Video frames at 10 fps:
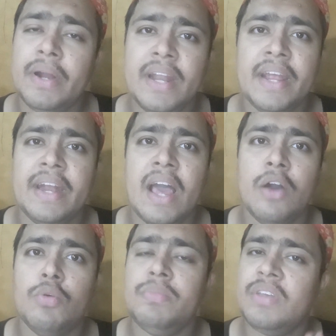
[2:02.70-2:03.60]
பண்ணிட்டால் என்ன
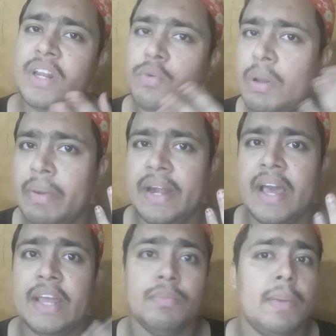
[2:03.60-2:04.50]
ஆகும் ஸ்கின்குள்ளே
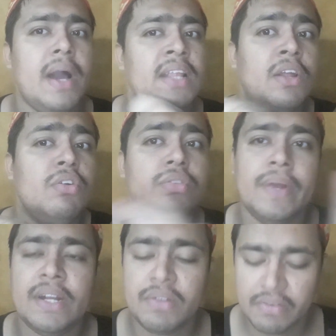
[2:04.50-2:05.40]
பிளெண்ட் ஆயிரும் நமக்கு அந்தளவுக்கு
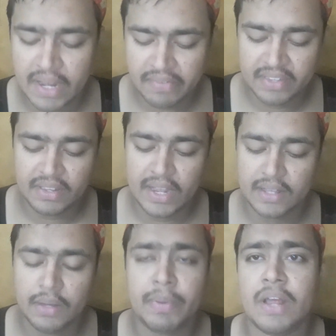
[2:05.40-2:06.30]
ஸ்வெட் வந்து வரவே
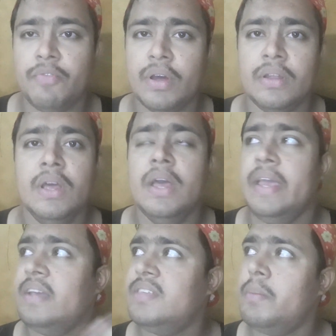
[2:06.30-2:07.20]
செய்யாது இப்போ நான் ஃபார்
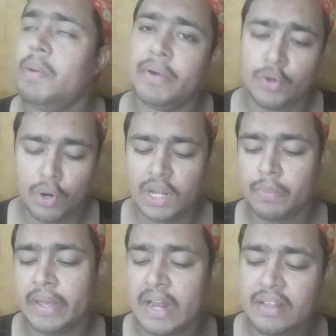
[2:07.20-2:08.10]
எக்ஸாம்பிள் இப்போ
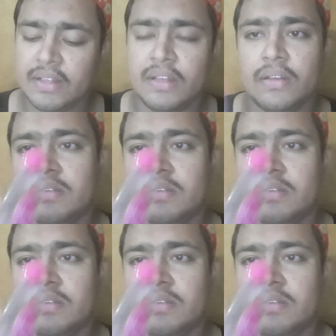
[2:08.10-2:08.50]
டோனருக்கு பதிலாக இந்த